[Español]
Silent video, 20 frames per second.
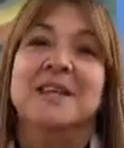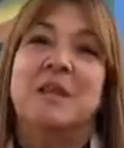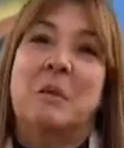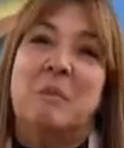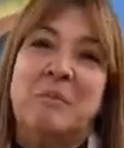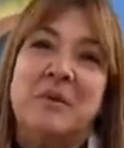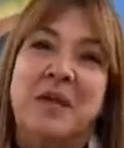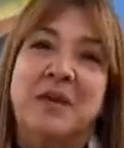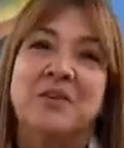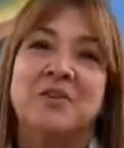
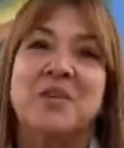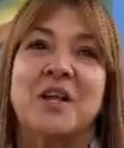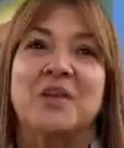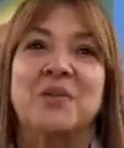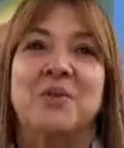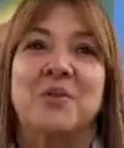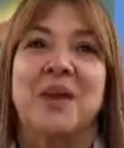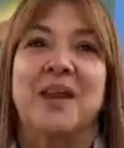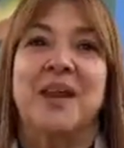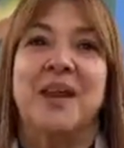también nos
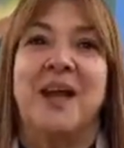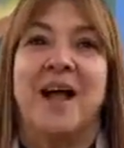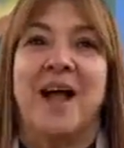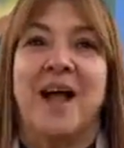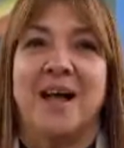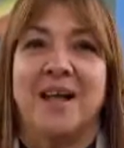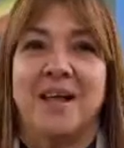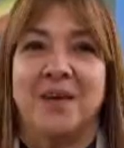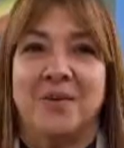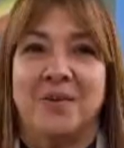
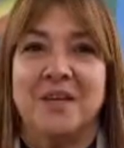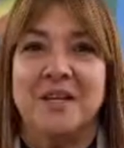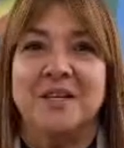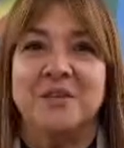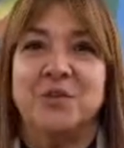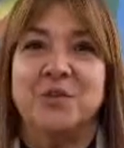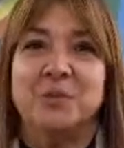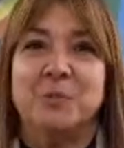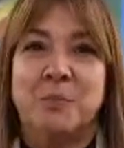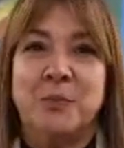ayudará a que con
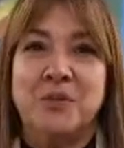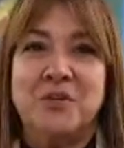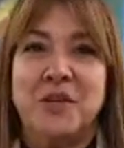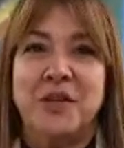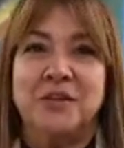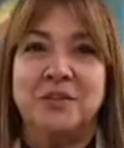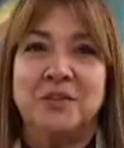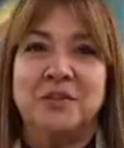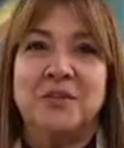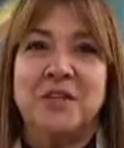estos
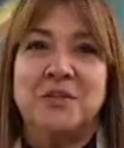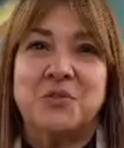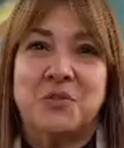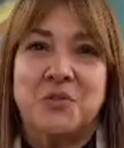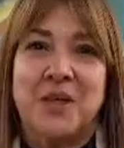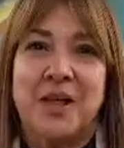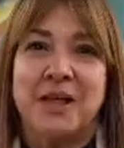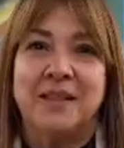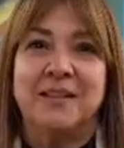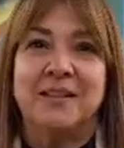proyectos de
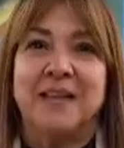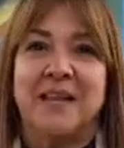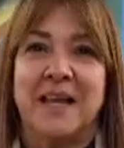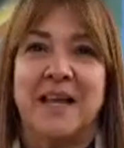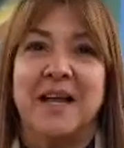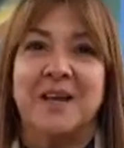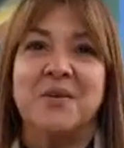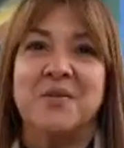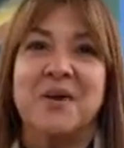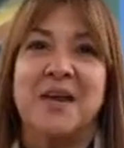ciudad
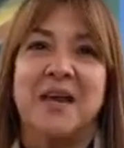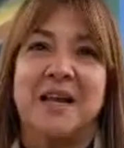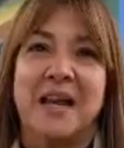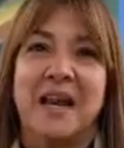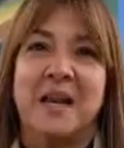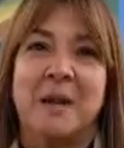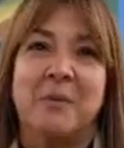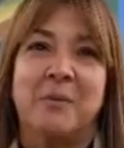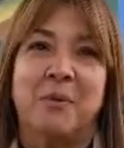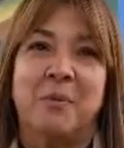tengan una
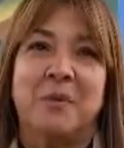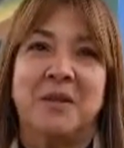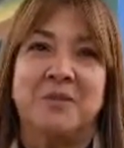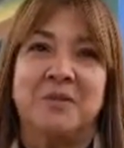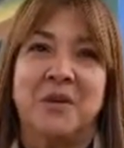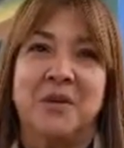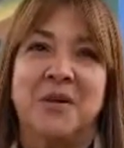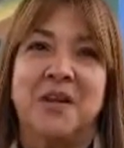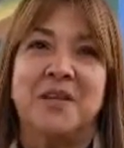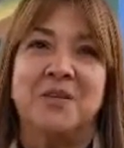gran
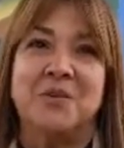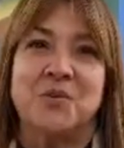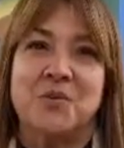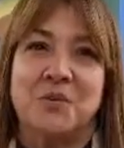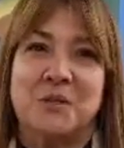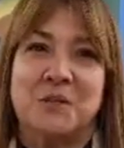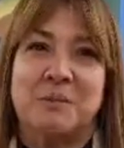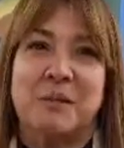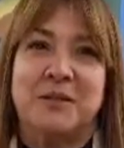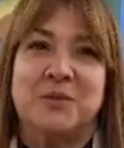apropiación en
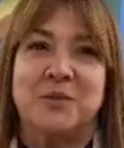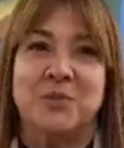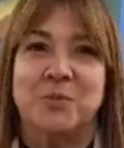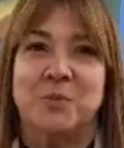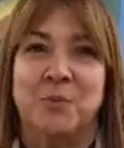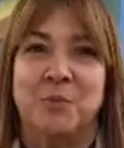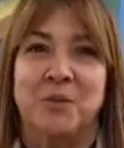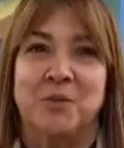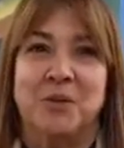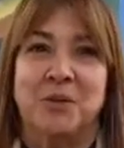sus
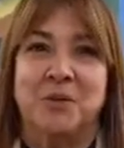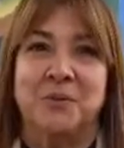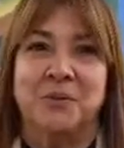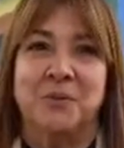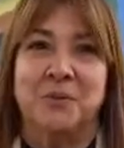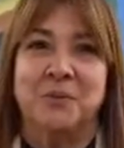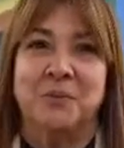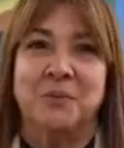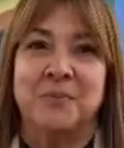espacios públicos.